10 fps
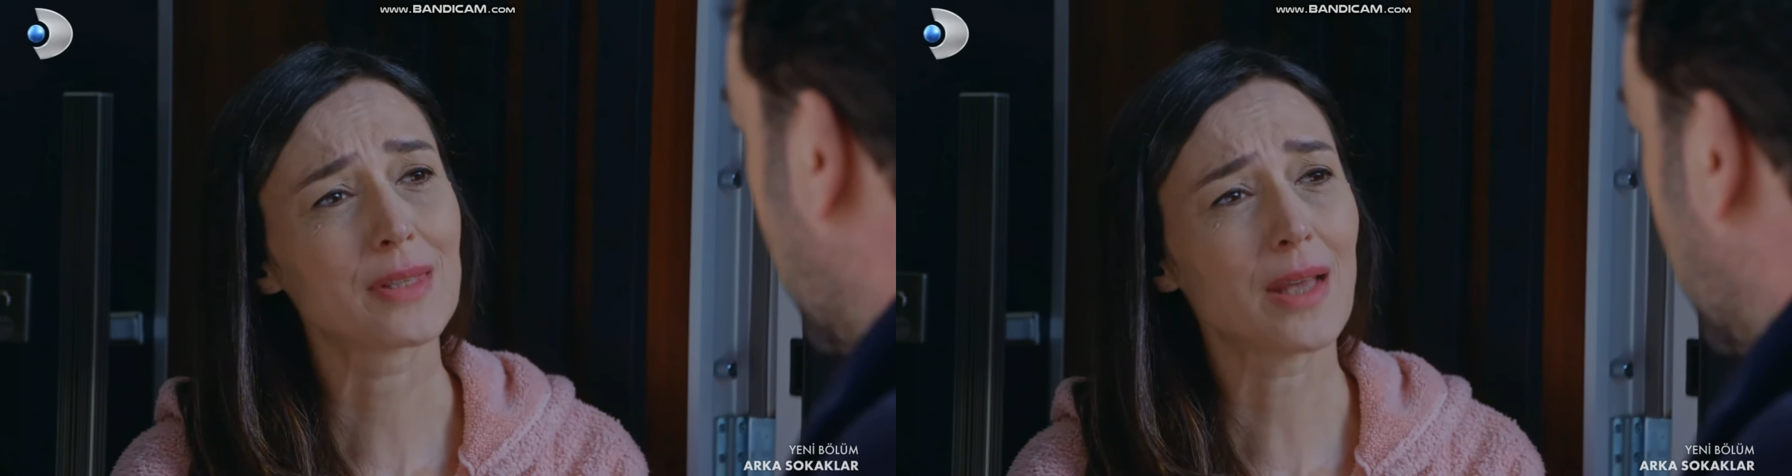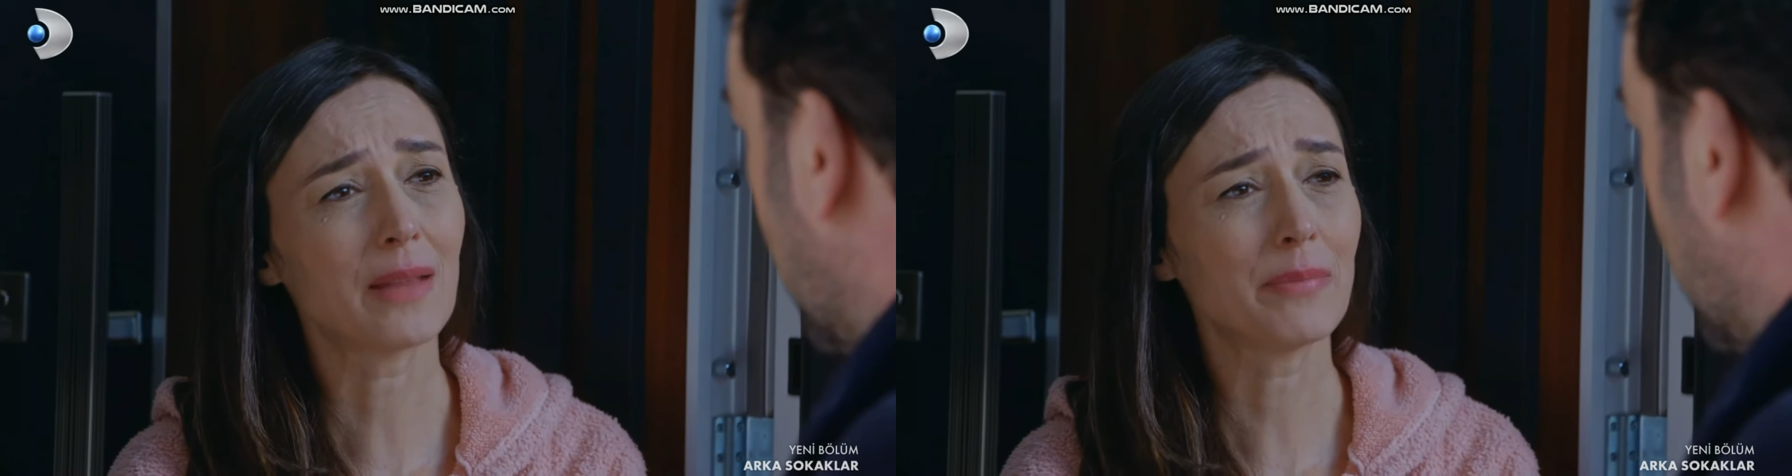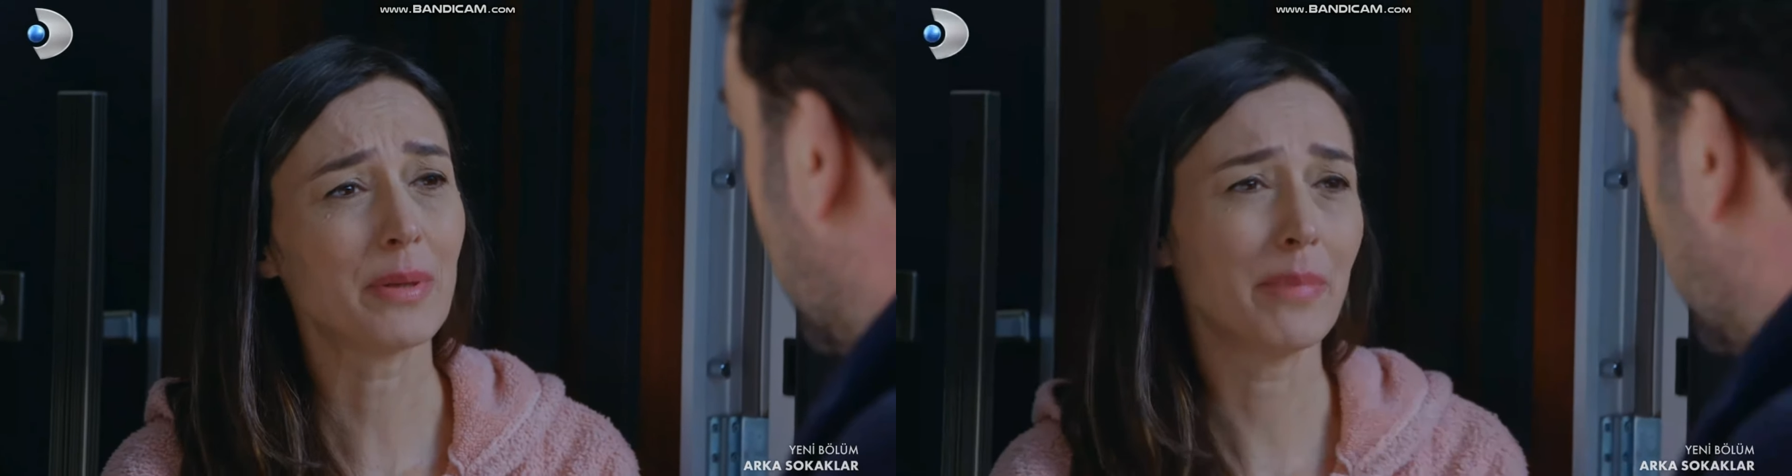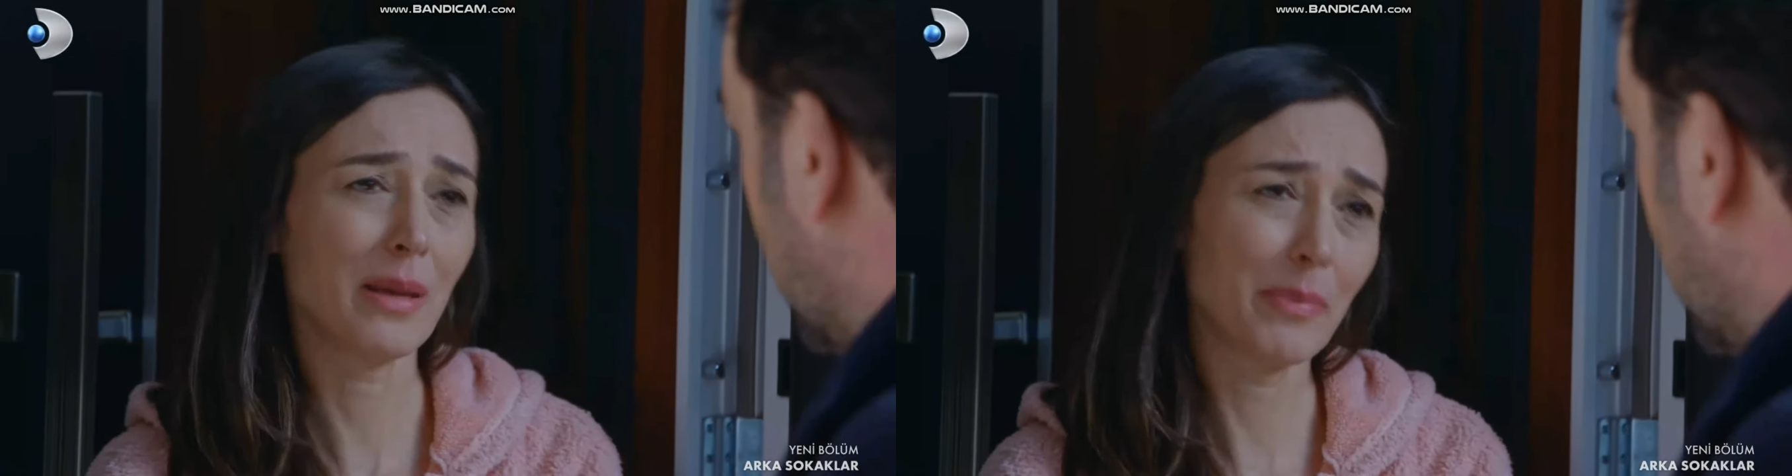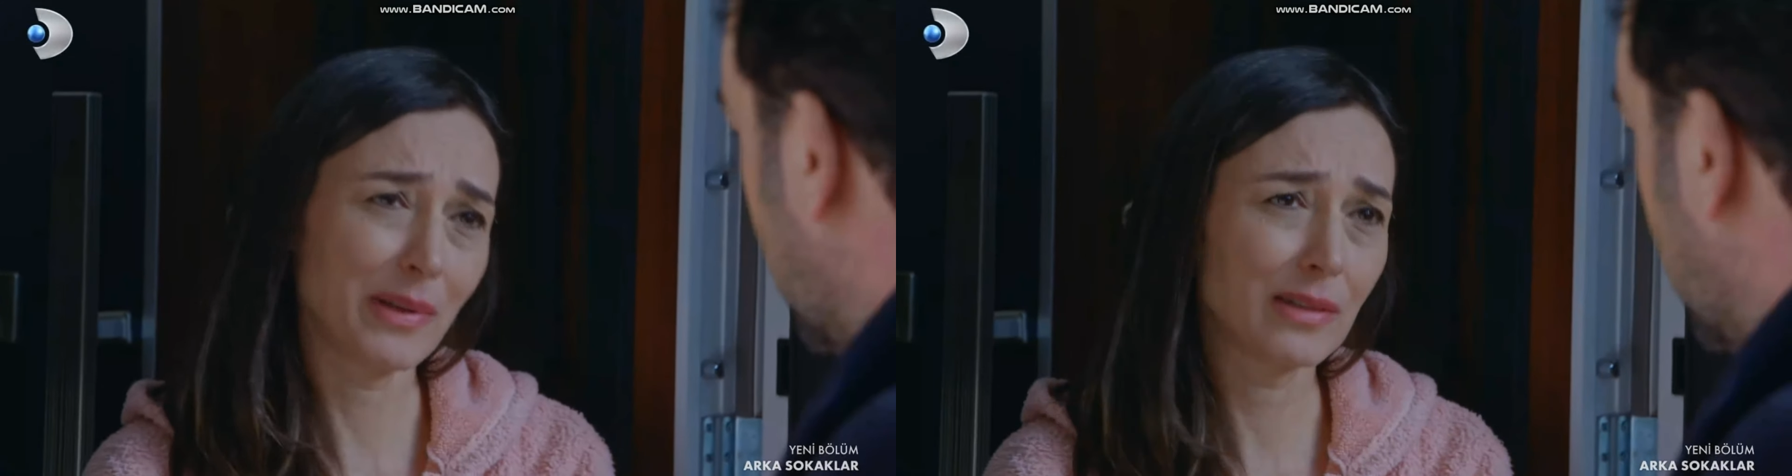Sen bir
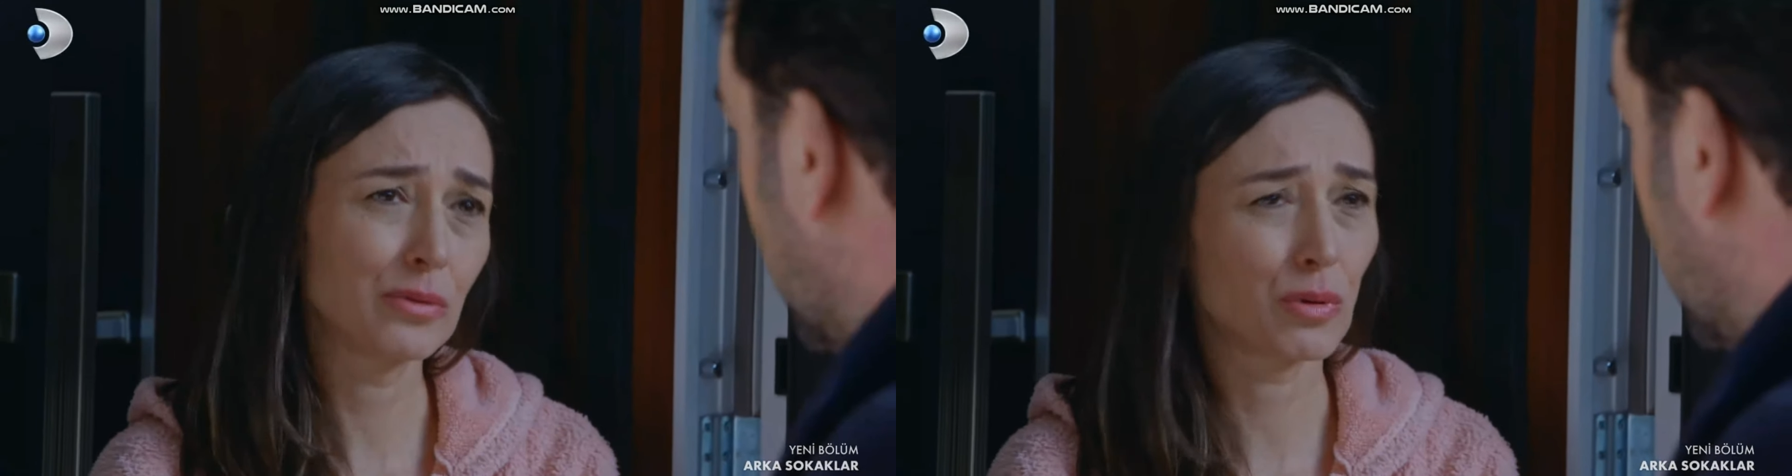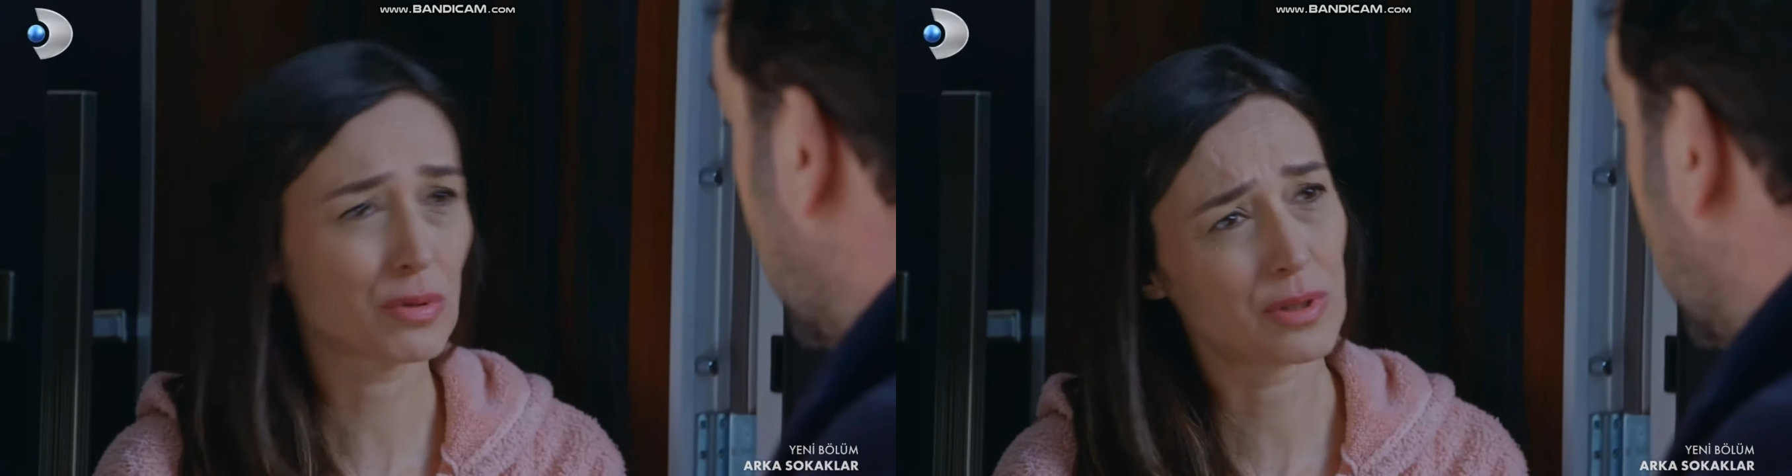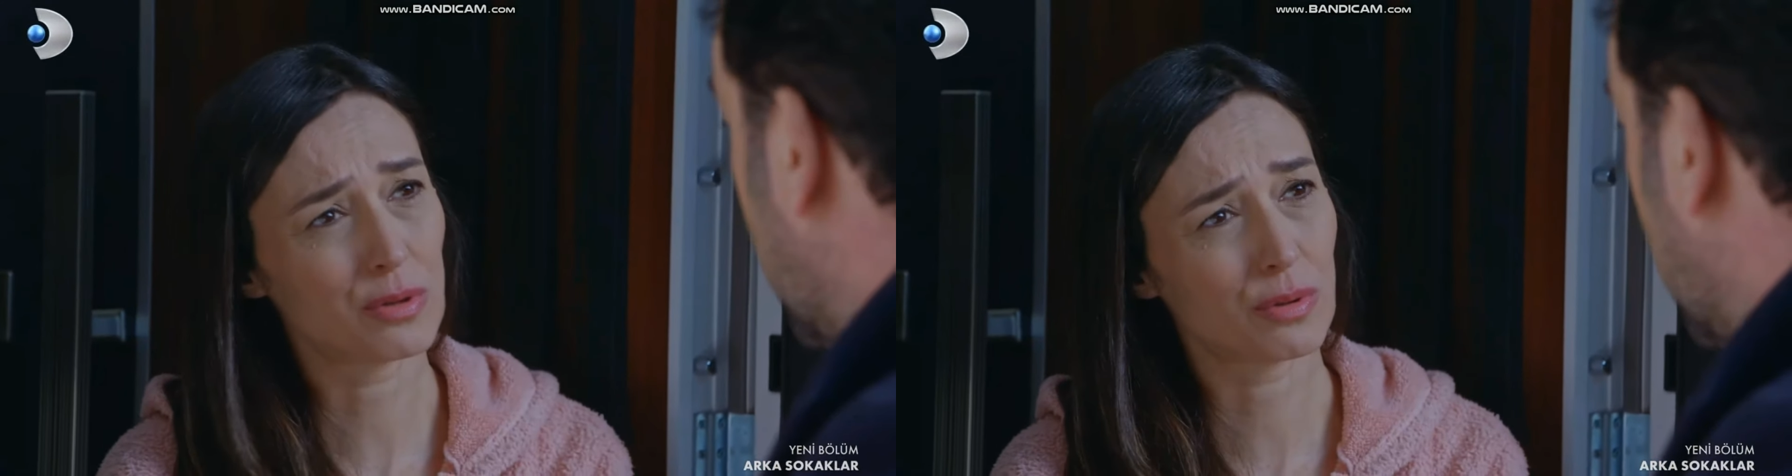B planın olsun